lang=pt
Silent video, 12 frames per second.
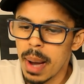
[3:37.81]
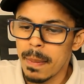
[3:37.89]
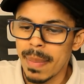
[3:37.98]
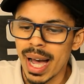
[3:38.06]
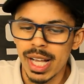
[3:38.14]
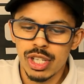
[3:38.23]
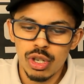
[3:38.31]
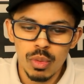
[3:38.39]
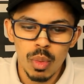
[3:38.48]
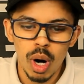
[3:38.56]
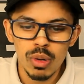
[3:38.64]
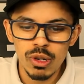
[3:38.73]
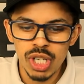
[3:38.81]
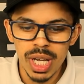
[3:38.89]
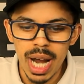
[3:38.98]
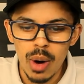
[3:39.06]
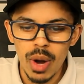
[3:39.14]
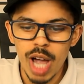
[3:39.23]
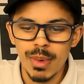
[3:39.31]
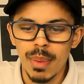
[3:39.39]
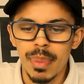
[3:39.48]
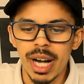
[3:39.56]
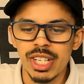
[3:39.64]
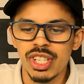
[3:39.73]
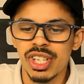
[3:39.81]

mas de um modo geral é uma parte